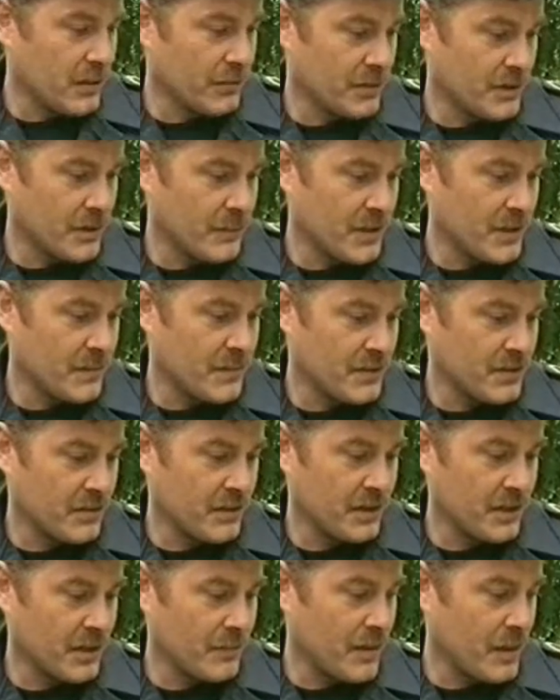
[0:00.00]
Została to
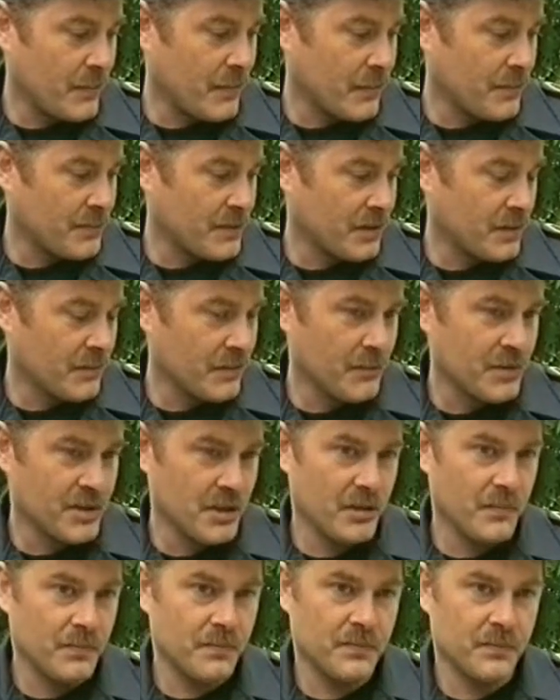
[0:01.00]
zabezpieczone, ta plama przed tym,
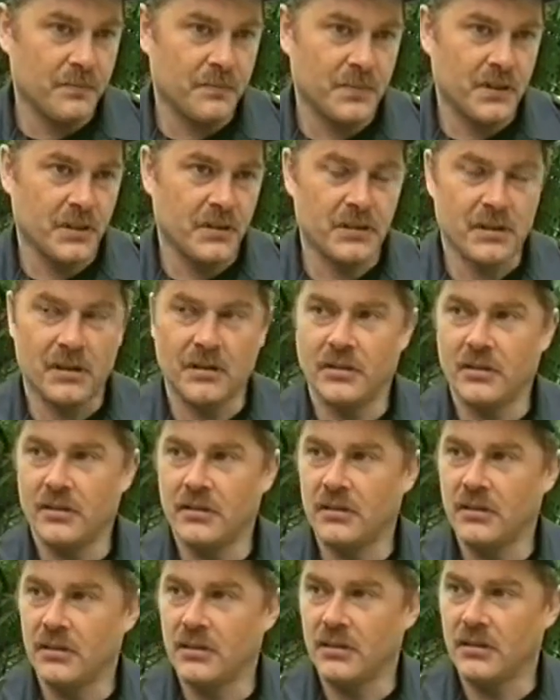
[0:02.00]
żeby się nie przedostała
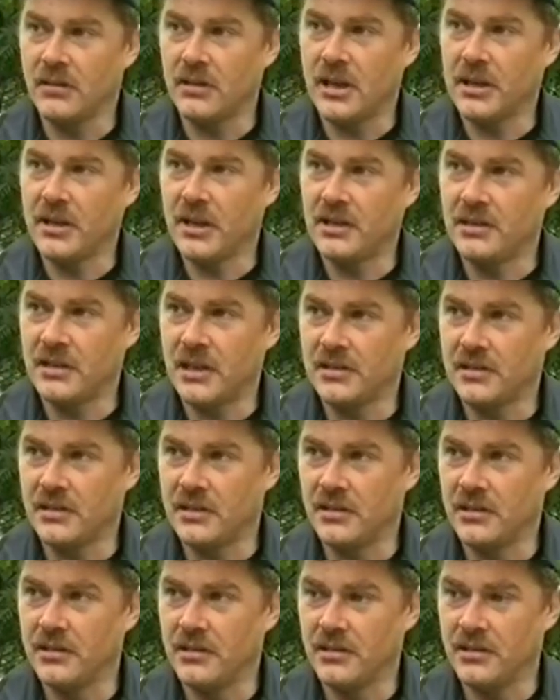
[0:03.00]
do y,
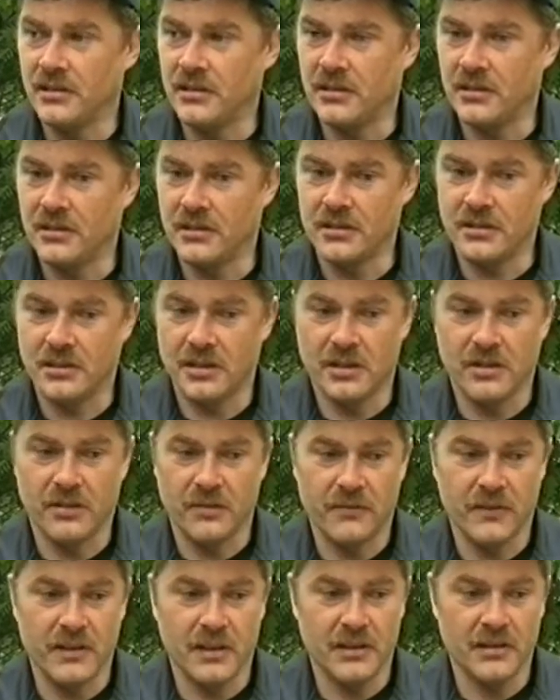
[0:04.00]
kanalizacji y,
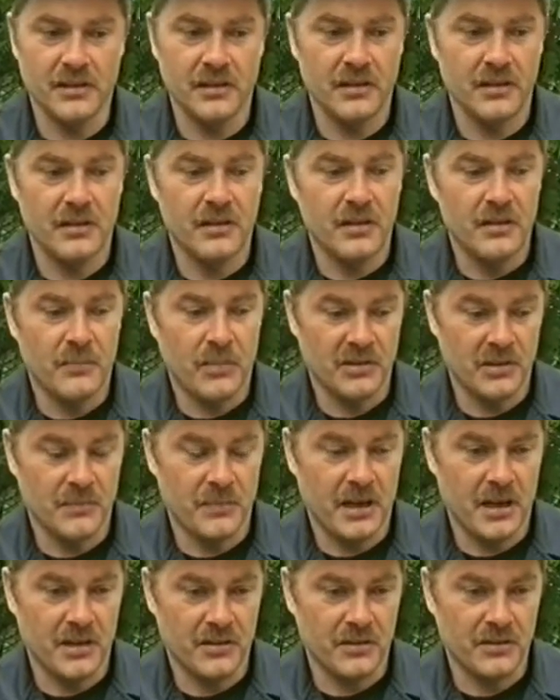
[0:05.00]
ściekowej.
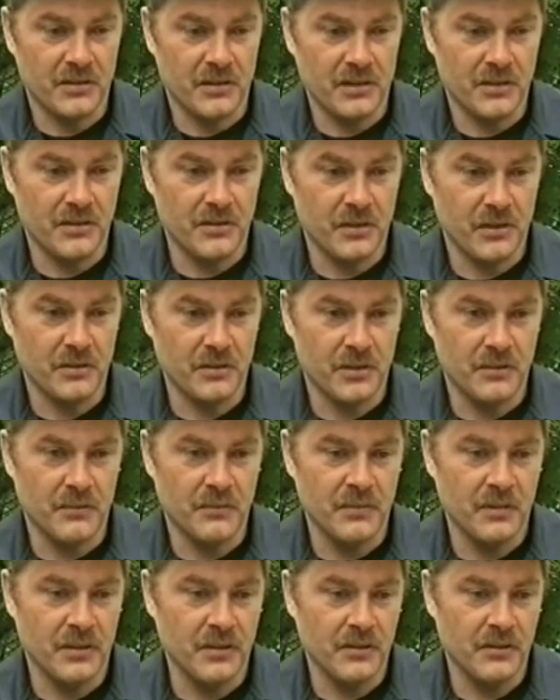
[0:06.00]
Posypana została
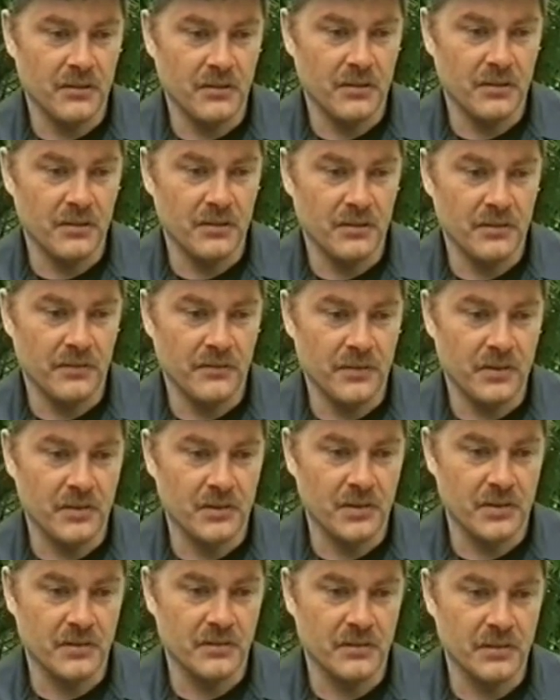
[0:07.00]
środkiem y,
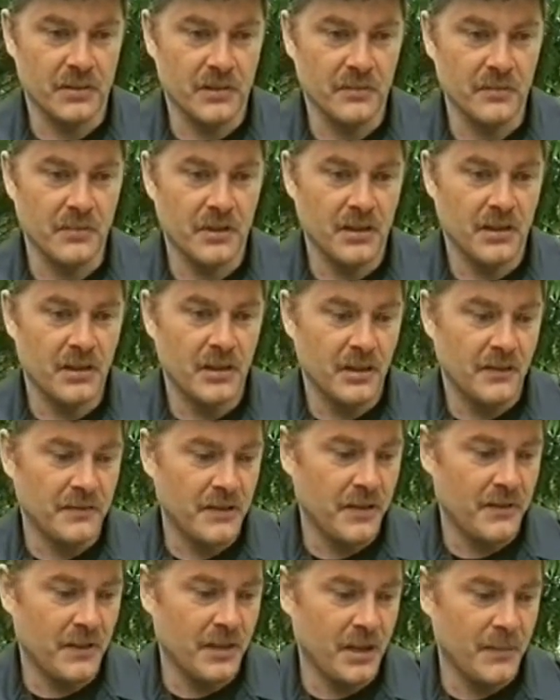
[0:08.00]
wiążącym.
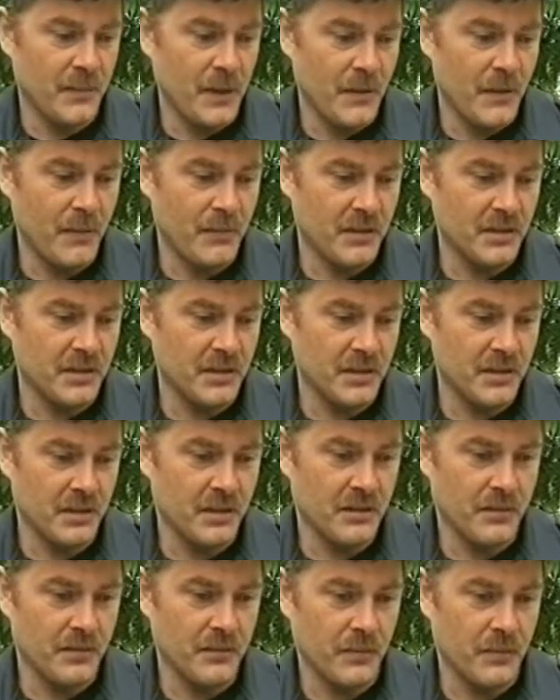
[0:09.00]
W tej chwili ta plama
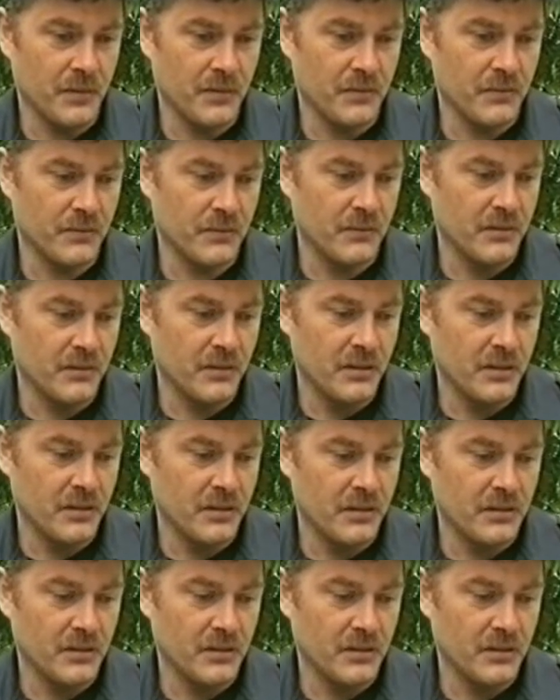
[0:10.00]
będzie po prostu